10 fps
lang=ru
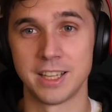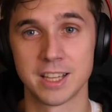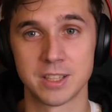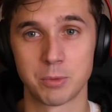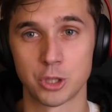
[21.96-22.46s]

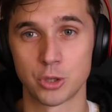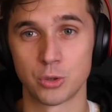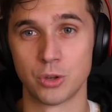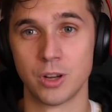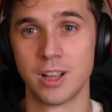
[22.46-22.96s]
Я
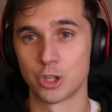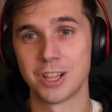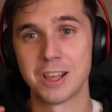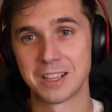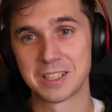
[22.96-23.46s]
запишу уже,
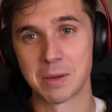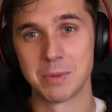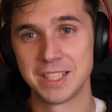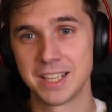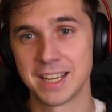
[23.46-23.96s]
наверное,
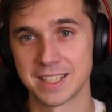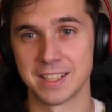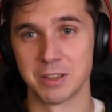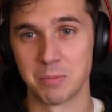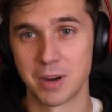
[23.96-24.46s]
самые
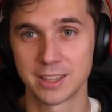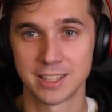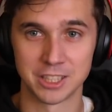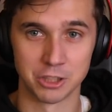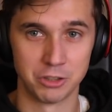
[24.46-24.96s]
интересные
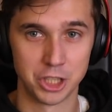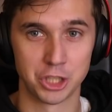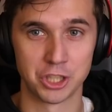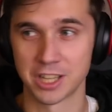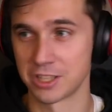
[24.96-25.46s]
батлы. Это
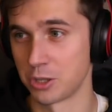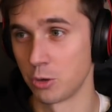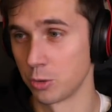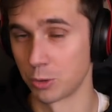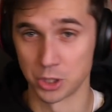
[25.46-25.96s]
2013
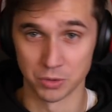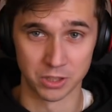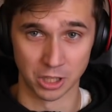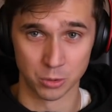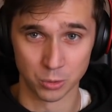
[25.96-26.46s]
год против
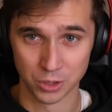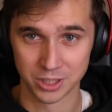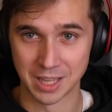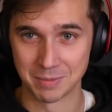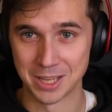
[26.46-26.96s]
Такуры,
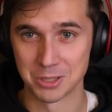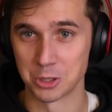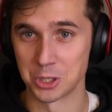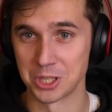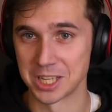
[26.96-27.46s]
там есть
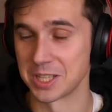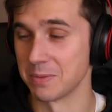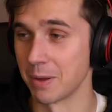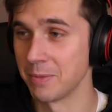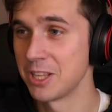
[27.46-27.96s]
очень интересные
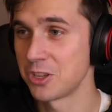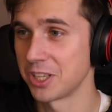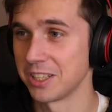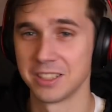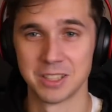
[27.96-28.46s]

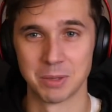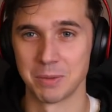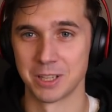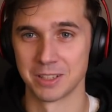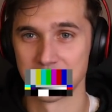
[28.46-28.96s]
моментики,
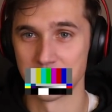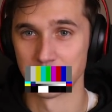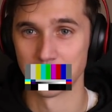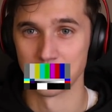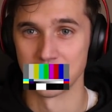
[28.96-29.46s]
например,
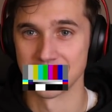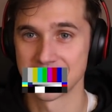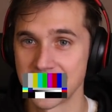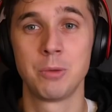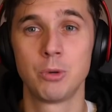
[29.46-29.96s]

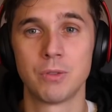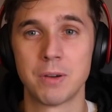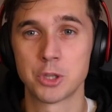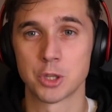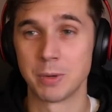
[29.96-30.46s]
не буду
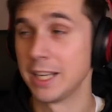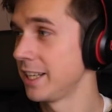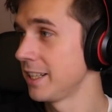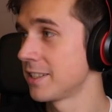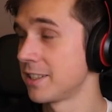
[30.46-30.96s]
вам все
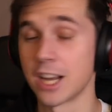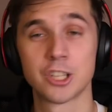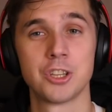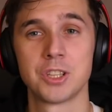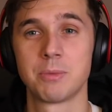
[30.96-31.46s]
спойлерить,
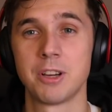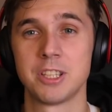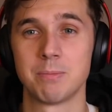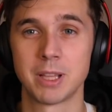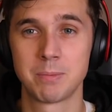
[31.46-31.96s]
также не
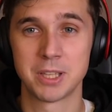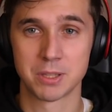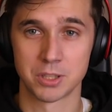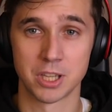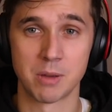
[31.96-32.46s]
забывайте
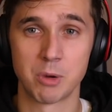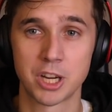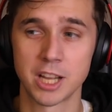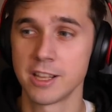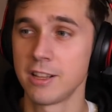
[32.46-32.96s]
подписываться на мой
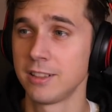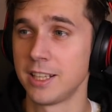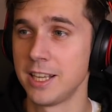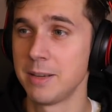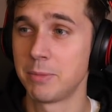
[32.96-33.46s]
канал,
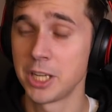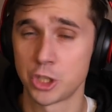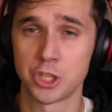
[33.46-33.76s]
и прежде